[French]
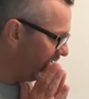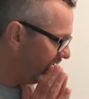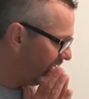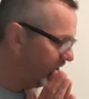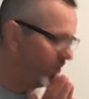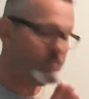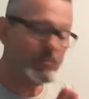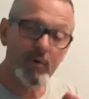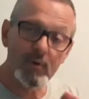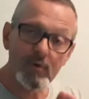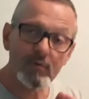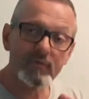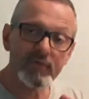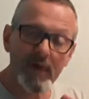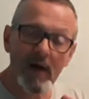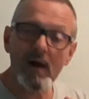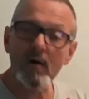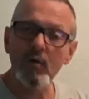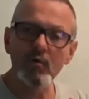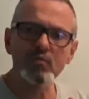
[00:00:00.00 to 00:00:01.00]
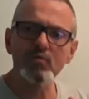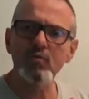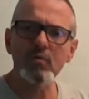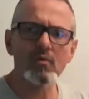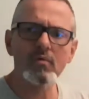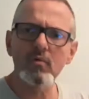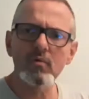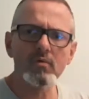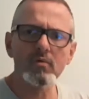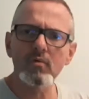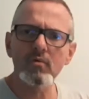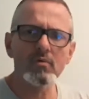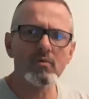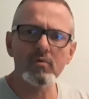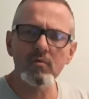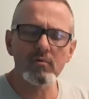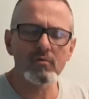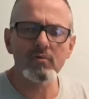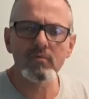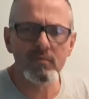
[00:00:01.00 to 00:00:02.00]
il peut faire un retour
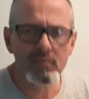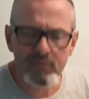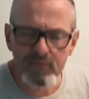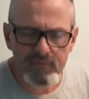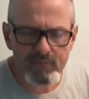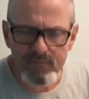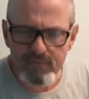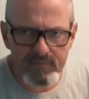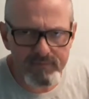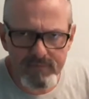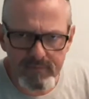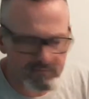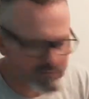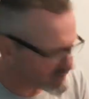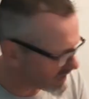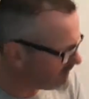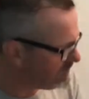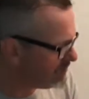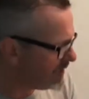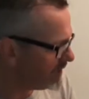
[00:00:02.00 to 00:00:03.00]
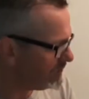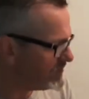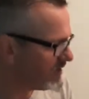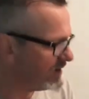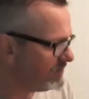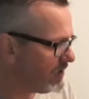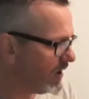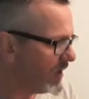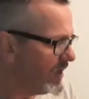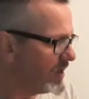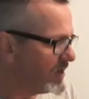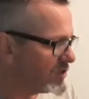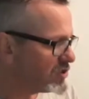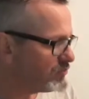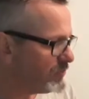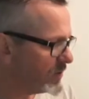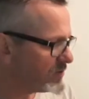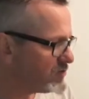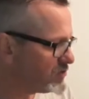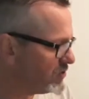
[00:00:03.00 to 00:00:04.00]
vous allez voir, vous allez voir. Je
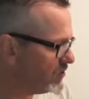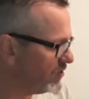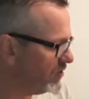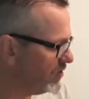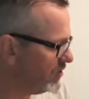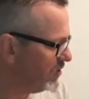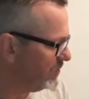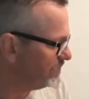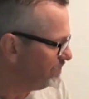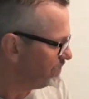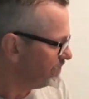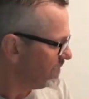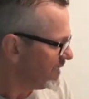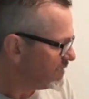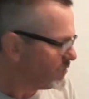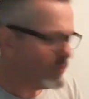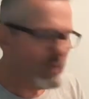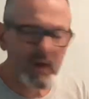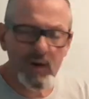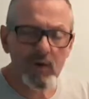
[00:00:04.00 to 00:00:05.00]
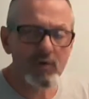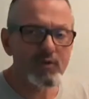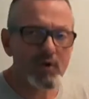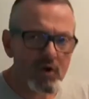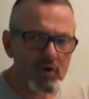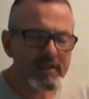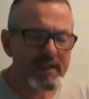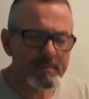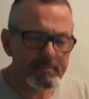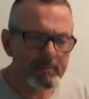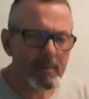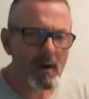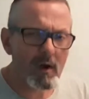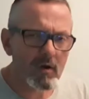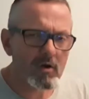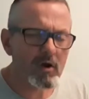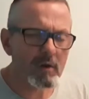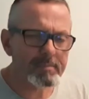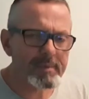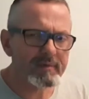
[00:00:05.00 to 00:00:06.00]
pense que Willow ne connaît pas
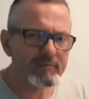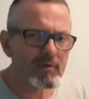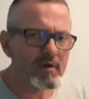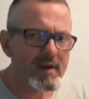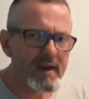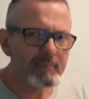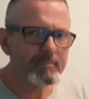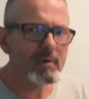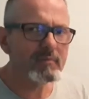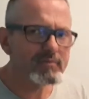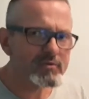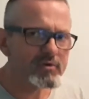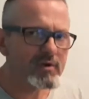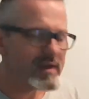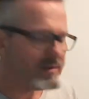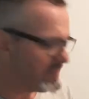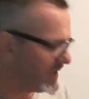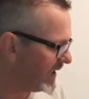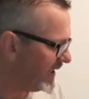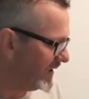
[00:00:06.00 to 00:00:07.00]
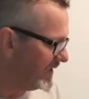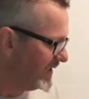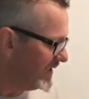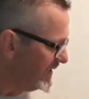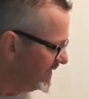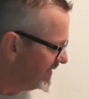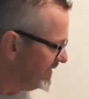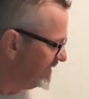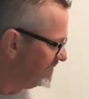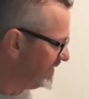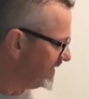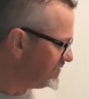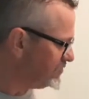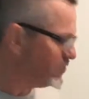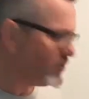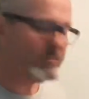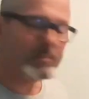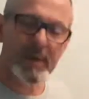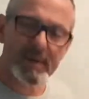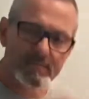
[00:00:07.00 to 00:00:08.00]
encore Big Flo, il l'a pas vu sur les mers. Il va être
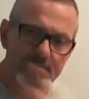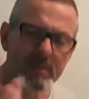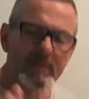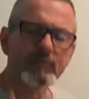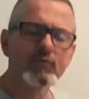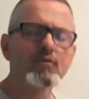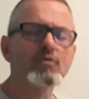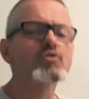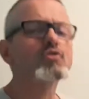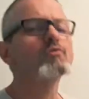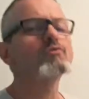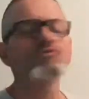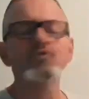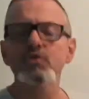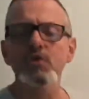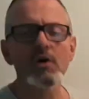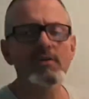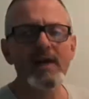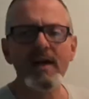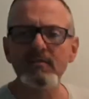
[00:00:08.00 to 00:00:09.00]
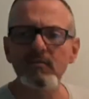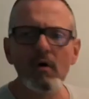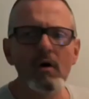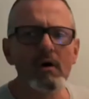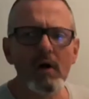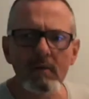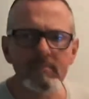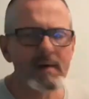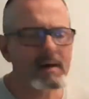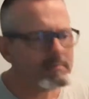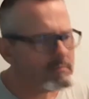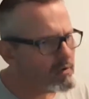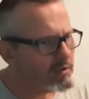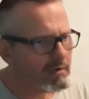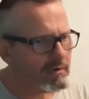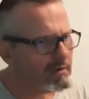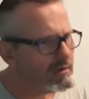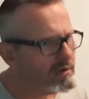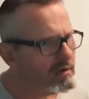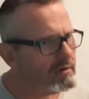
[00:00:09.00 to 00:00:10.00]
surpris, Big Flo, j'en attends quand même,
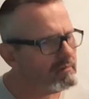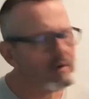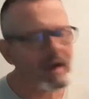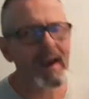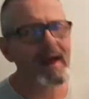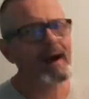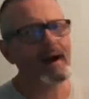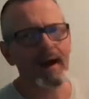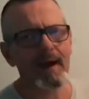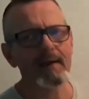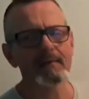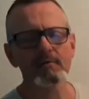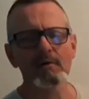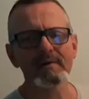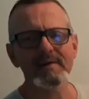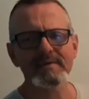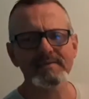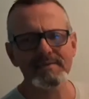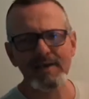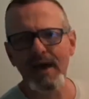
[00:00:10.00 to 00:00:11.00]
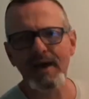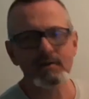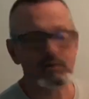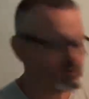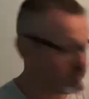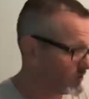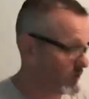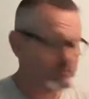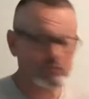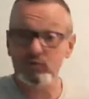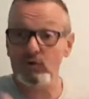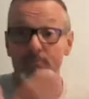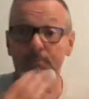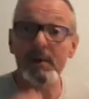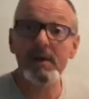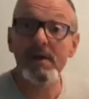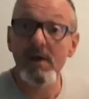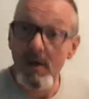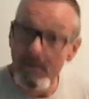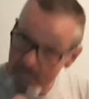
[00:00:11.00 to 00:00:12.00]
euh, voilà, hein, dans les cinq, je serais
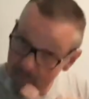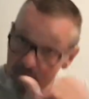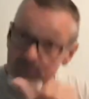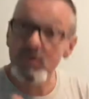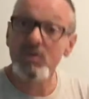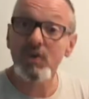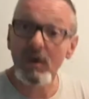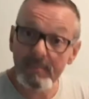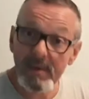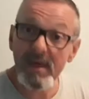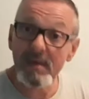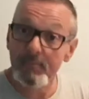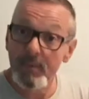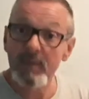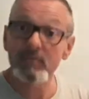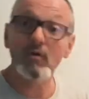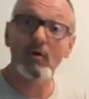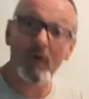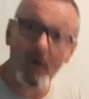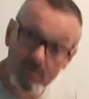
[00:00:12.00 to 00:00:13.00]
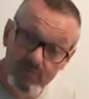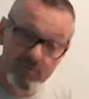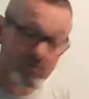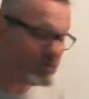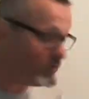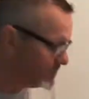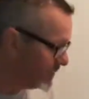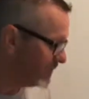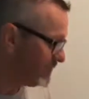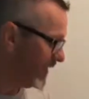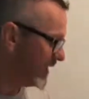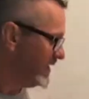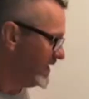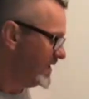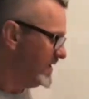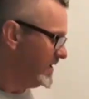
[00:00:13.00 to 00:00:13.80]
surpris, mais on ne sait jamais, il peut être en dessous, enfin,